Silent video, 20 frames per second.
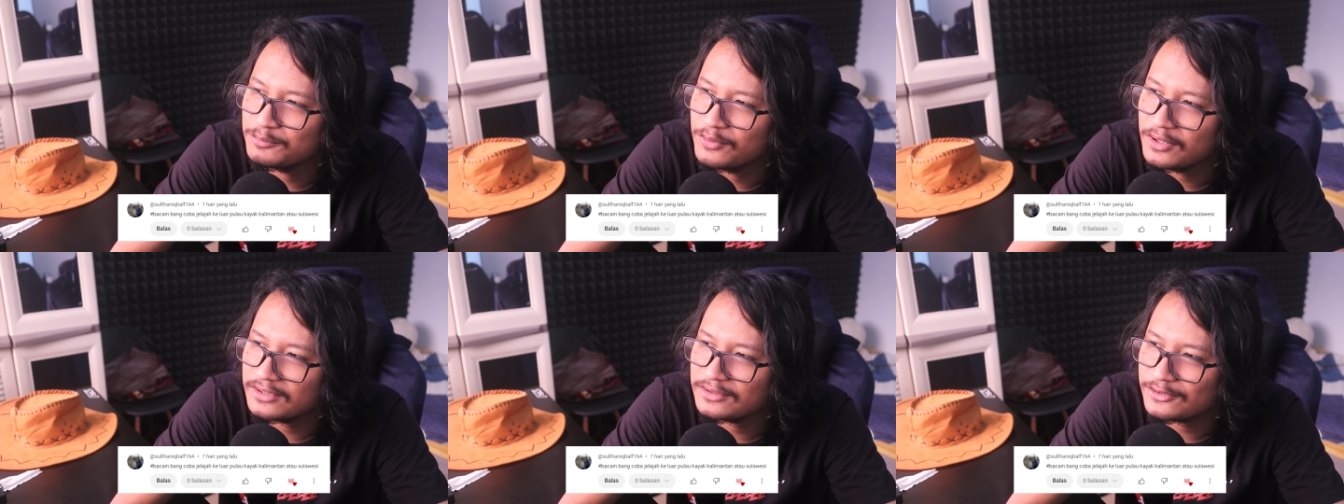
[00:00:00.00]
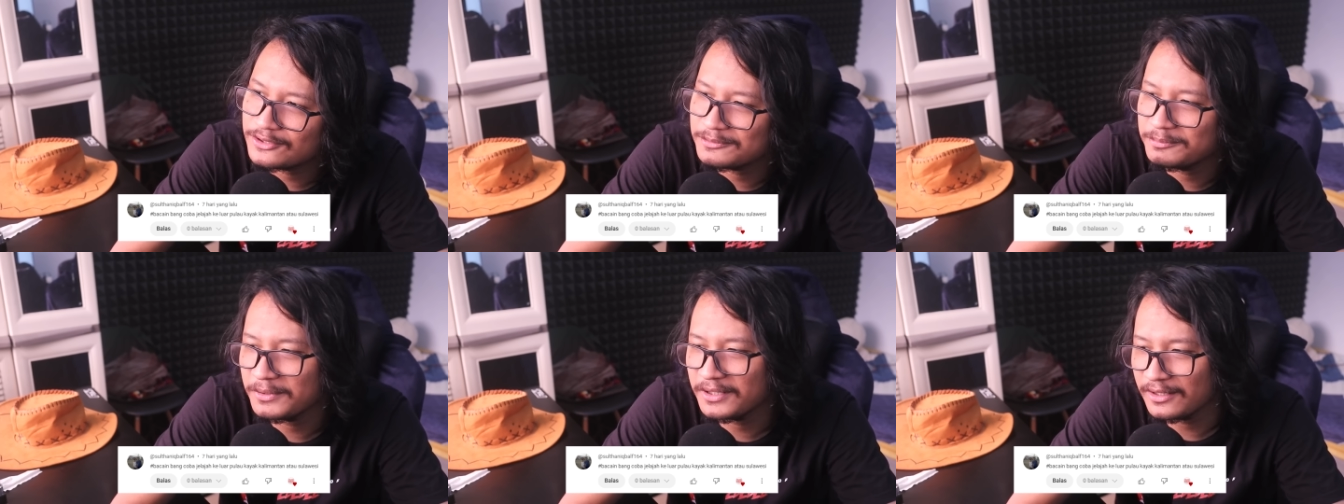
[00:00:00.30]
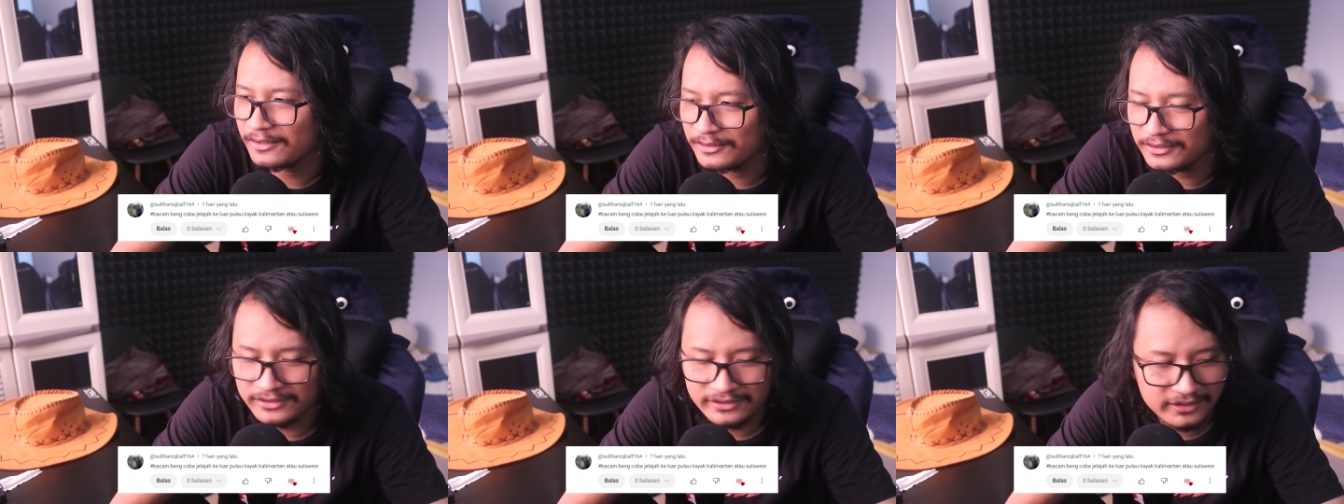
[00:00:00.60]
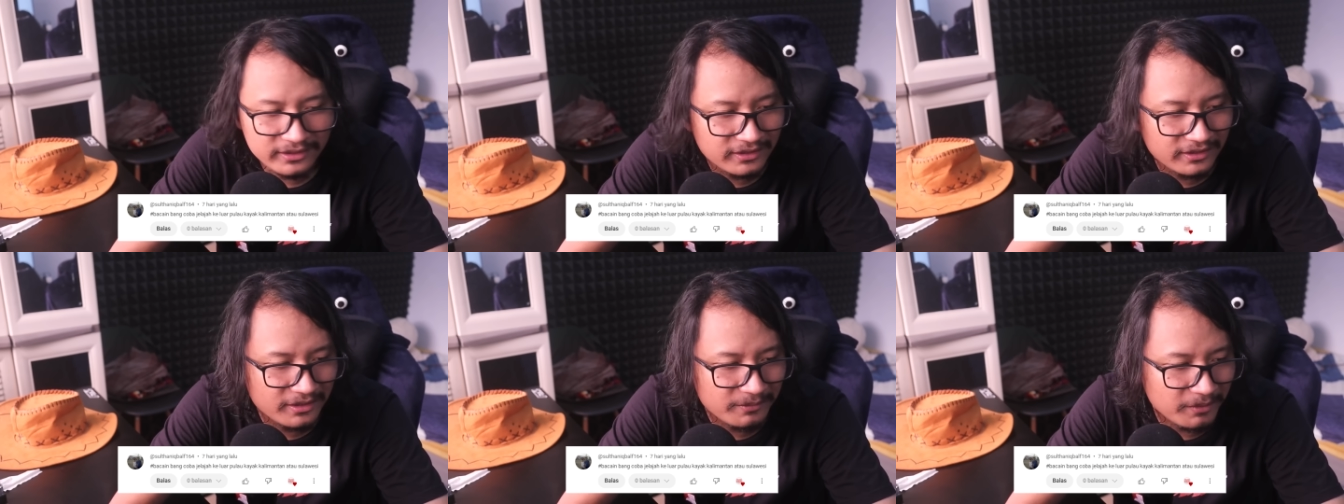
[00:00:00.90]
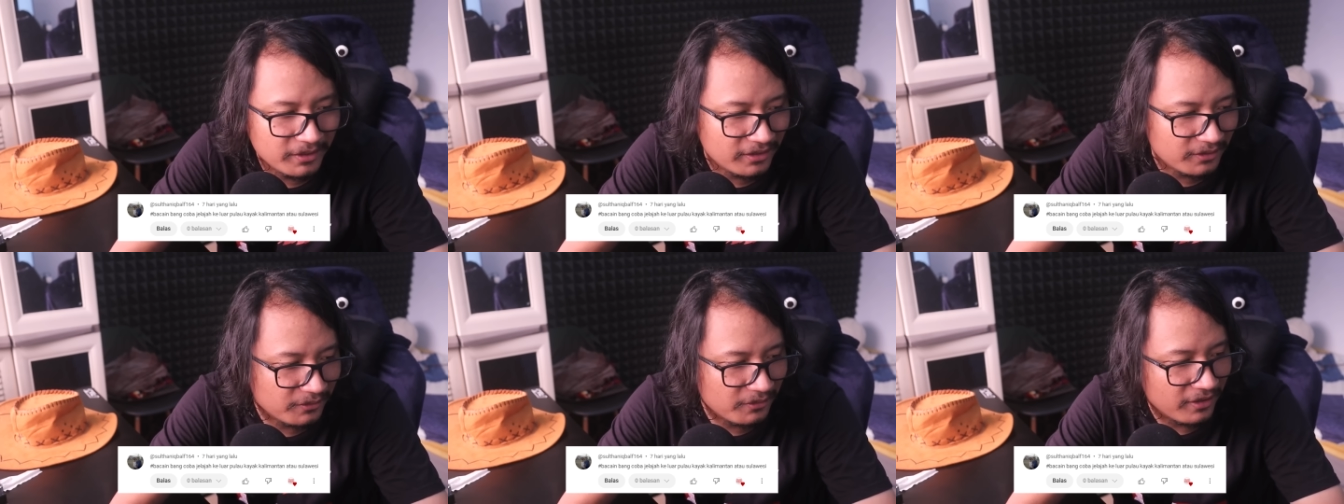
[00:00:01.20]
buat terus menerus ya,
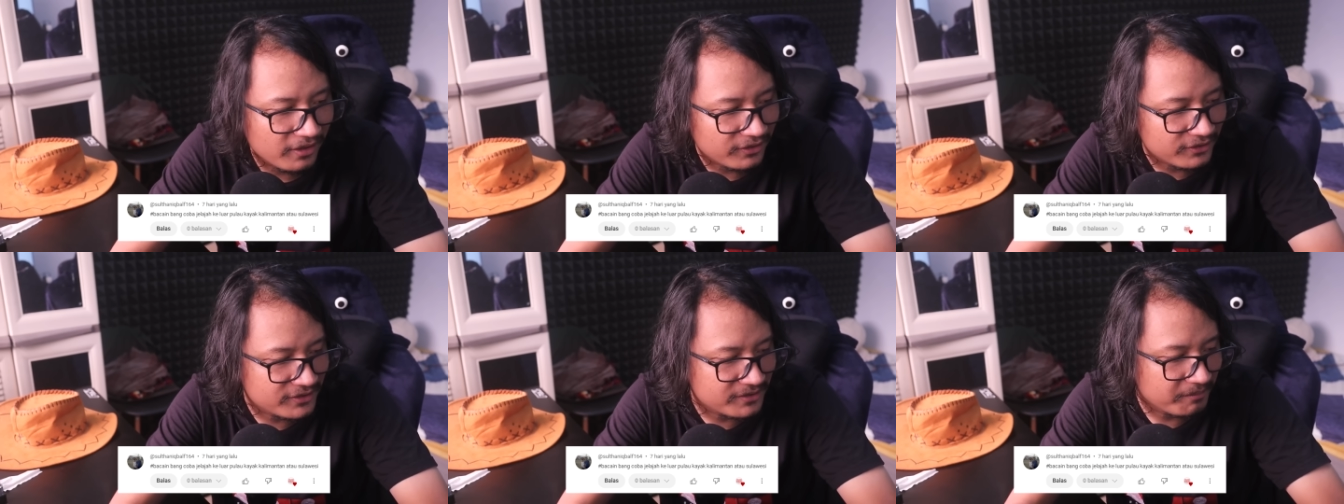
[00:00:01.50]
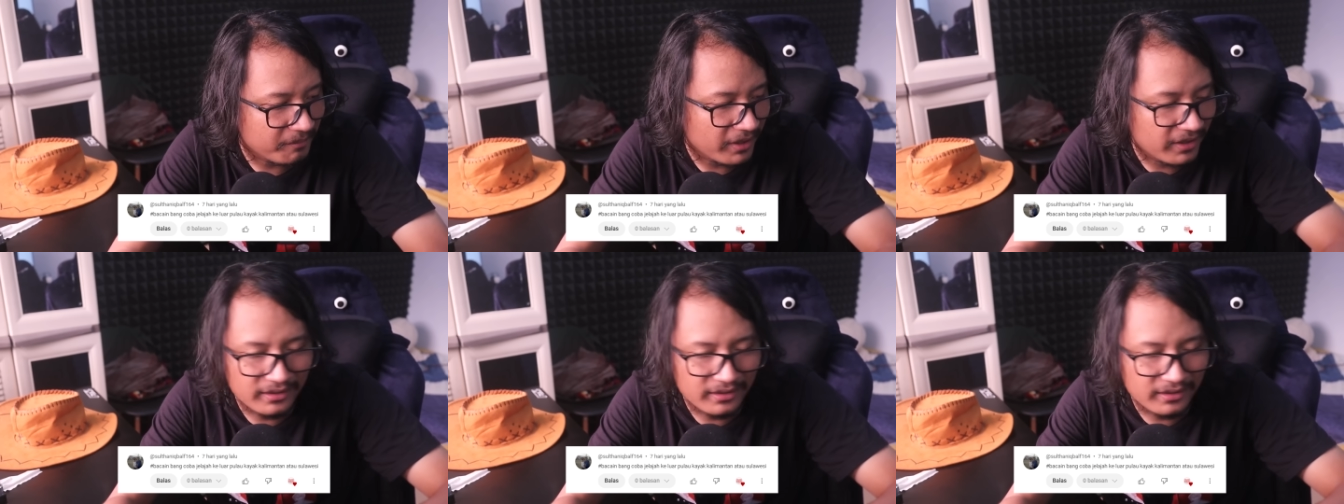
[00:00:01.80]
dimana gue harus